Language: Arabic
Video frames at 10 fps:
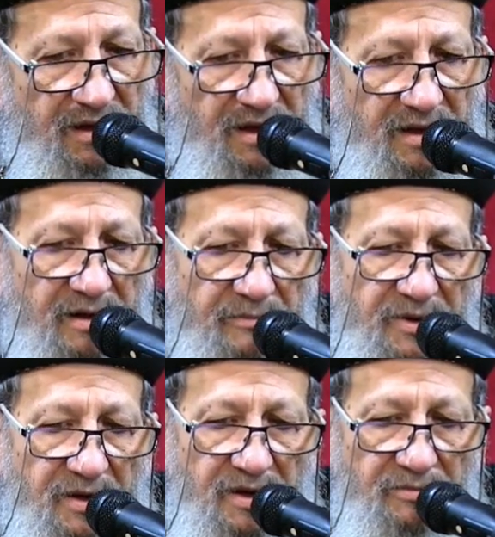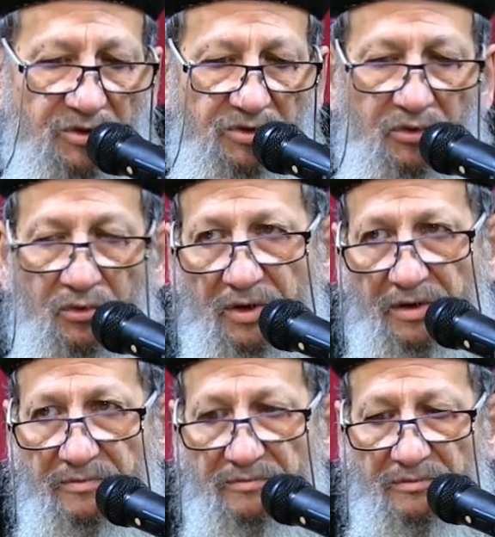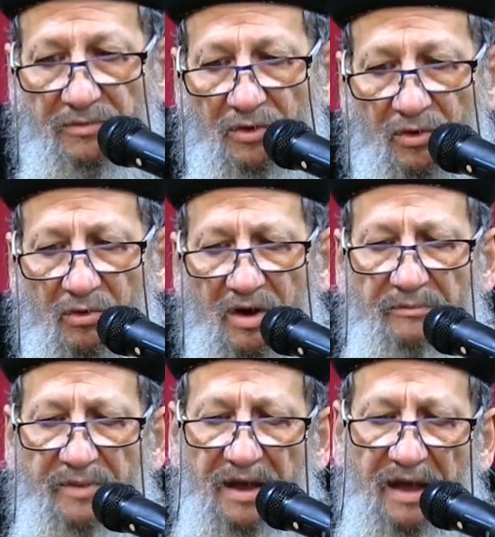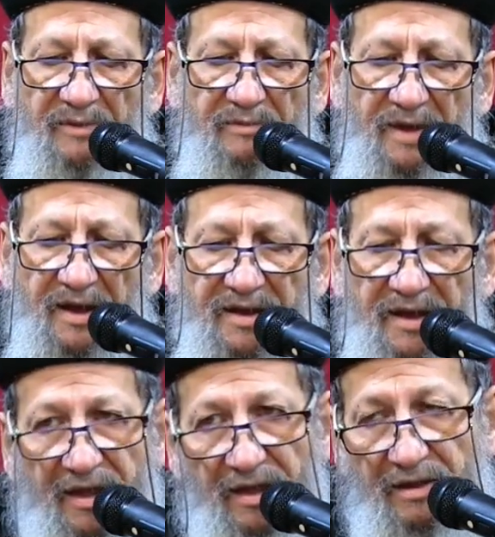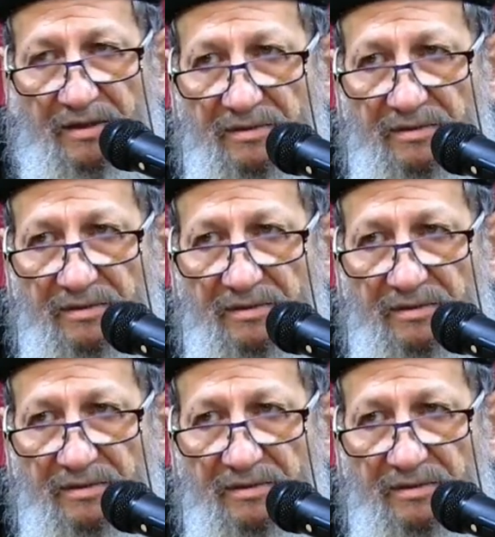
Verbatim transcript: ايه ربنا مدهوني وربنا عامل معايا ايه